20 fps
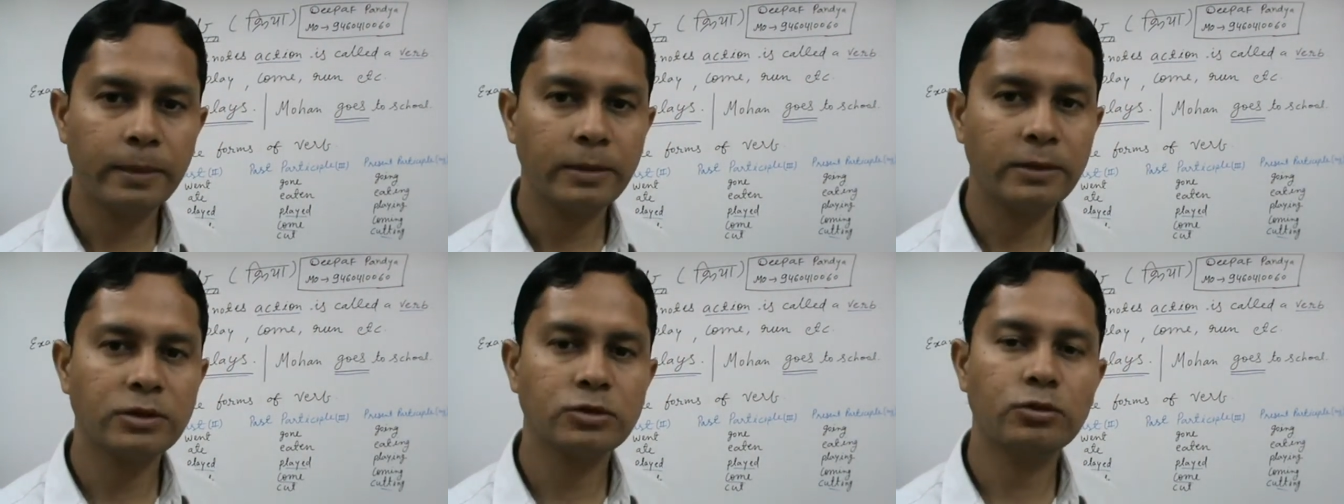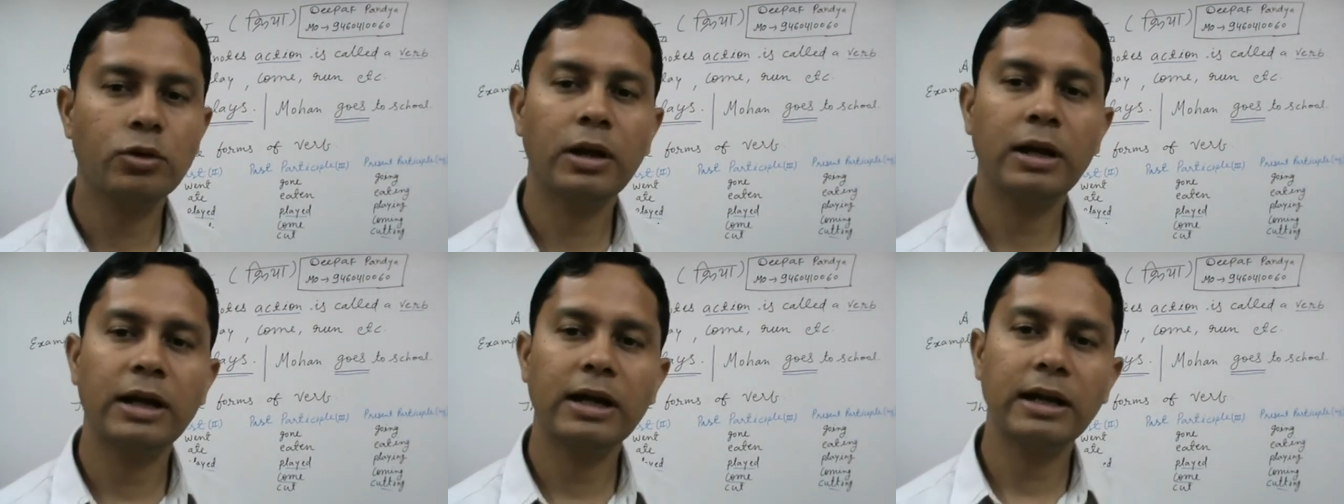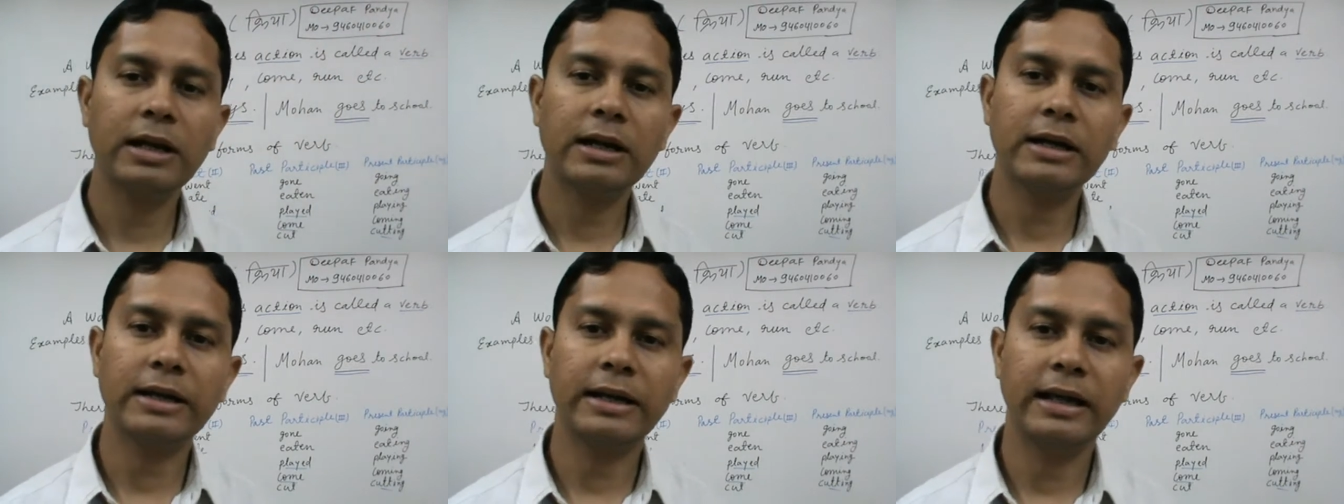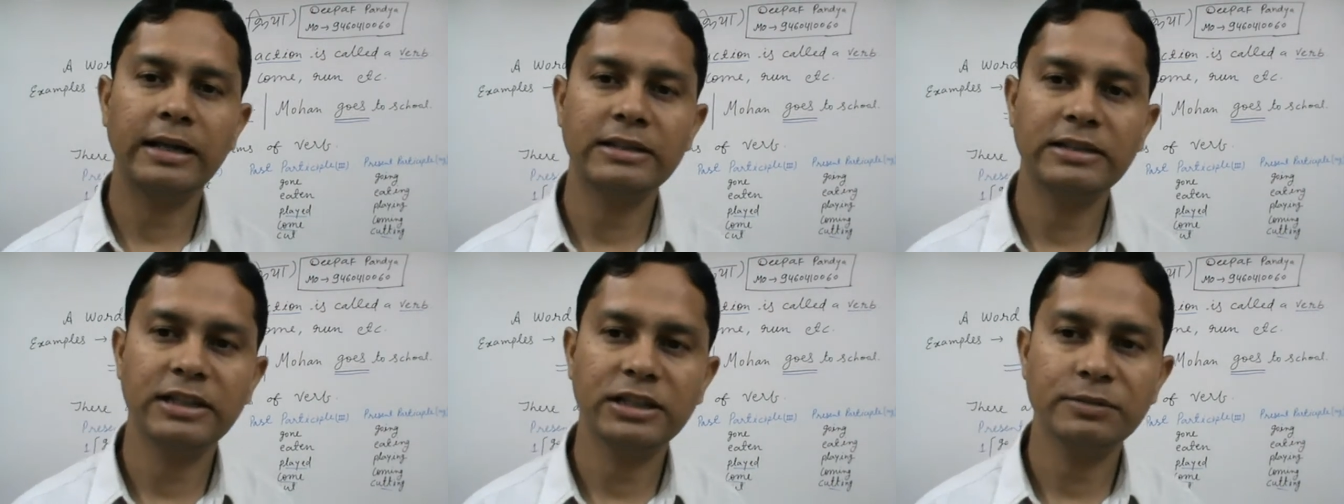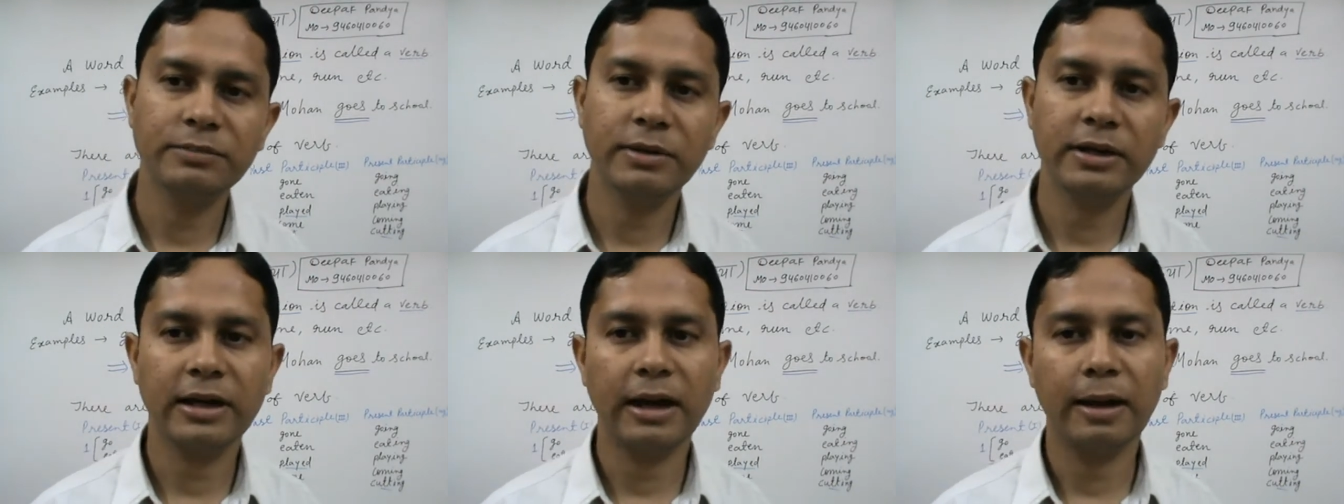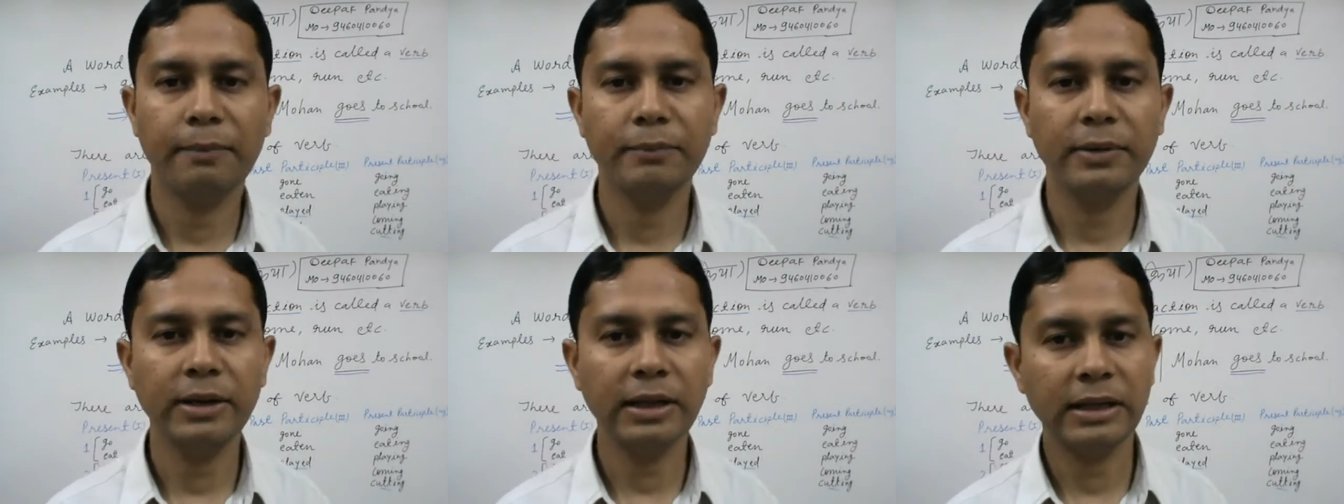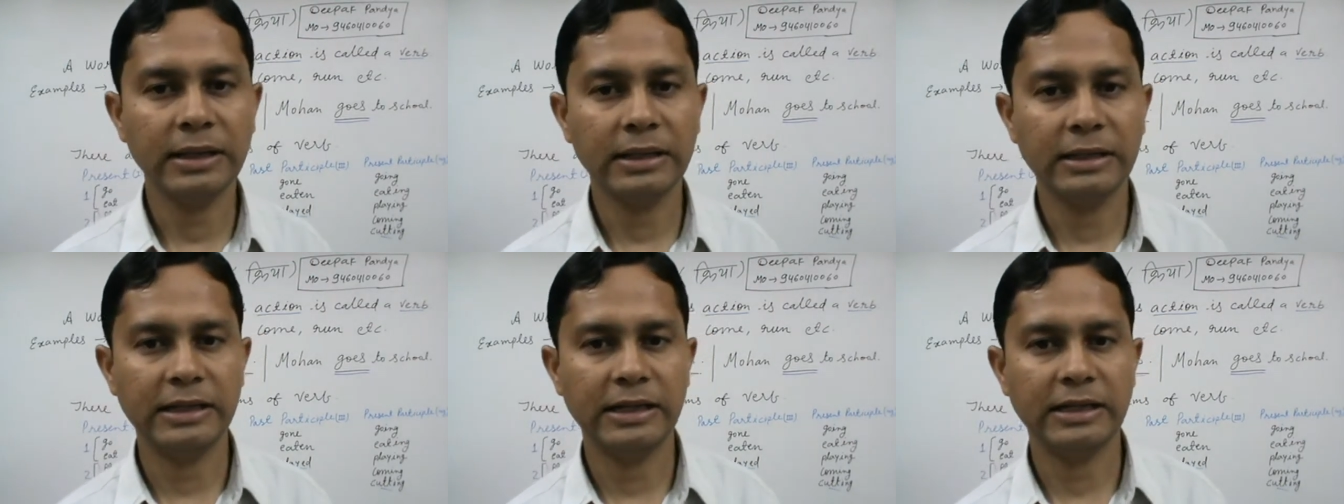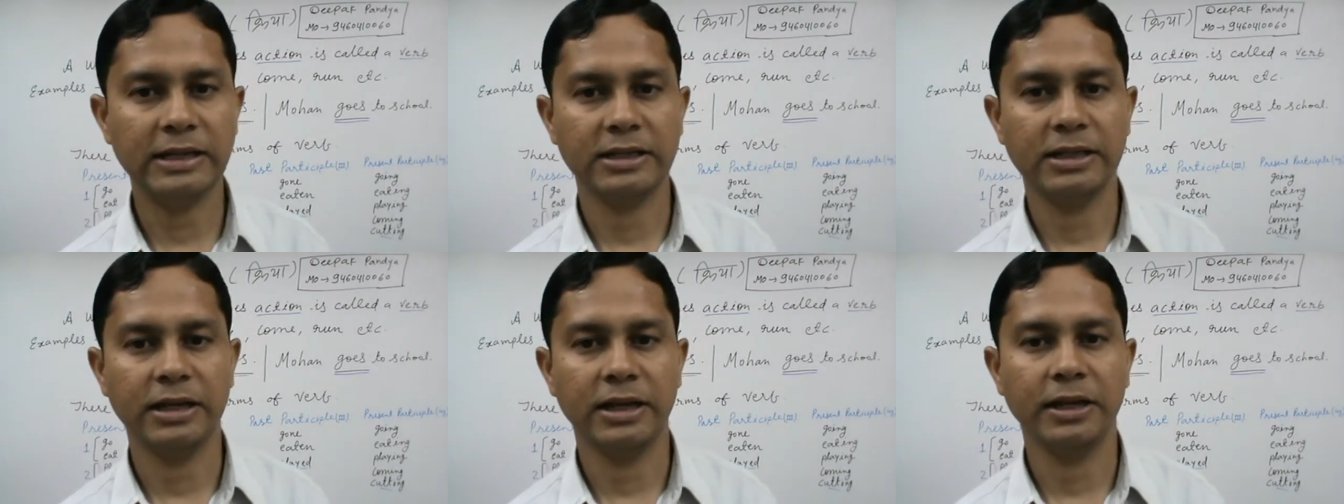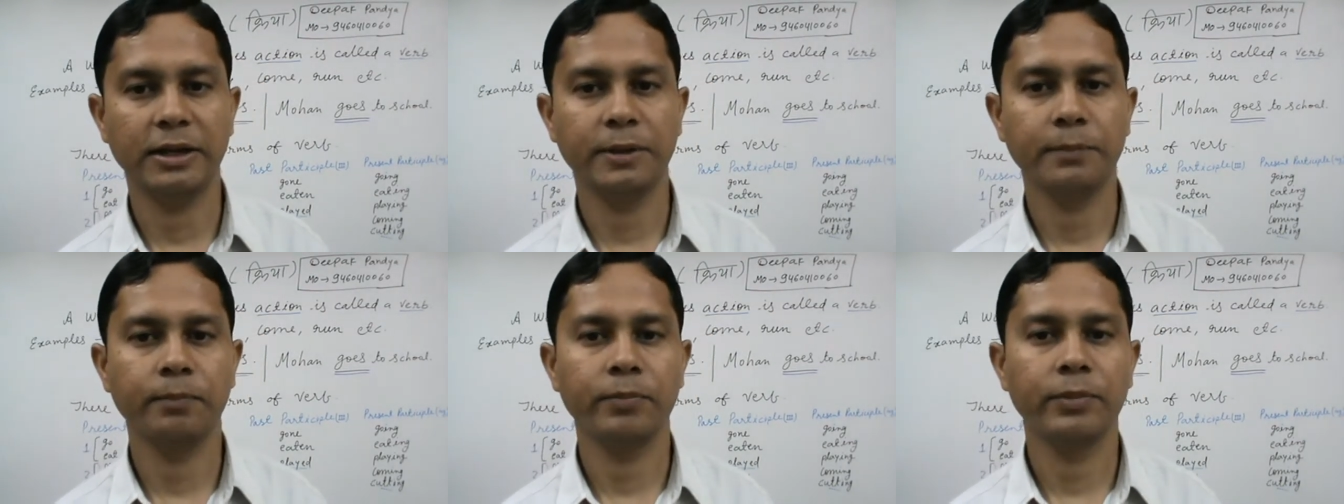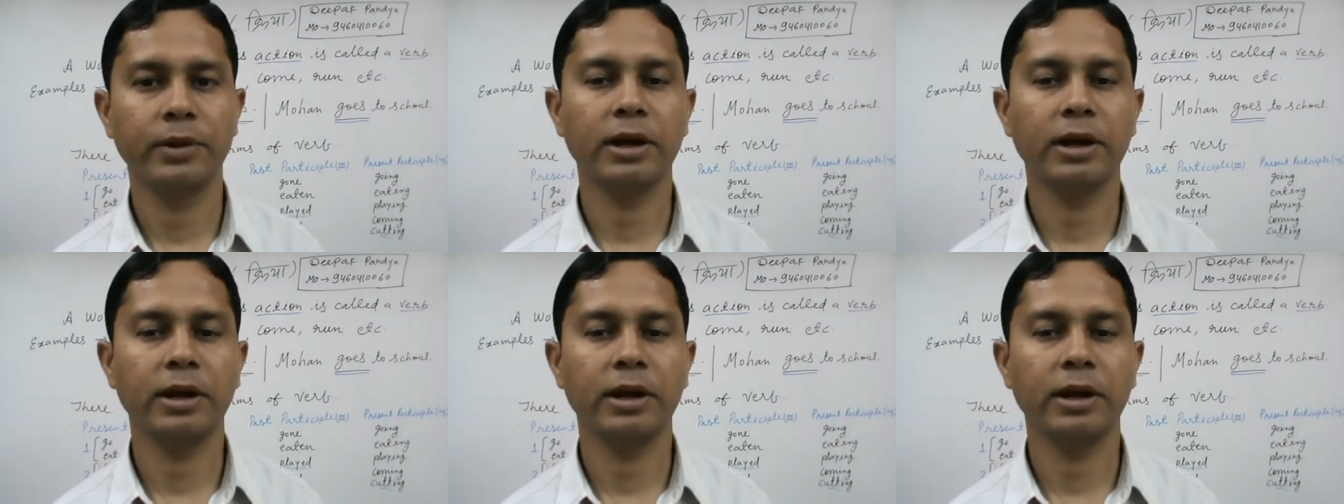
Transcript: जिसको अलग अलग टेंसेज में काम में लिया जाता है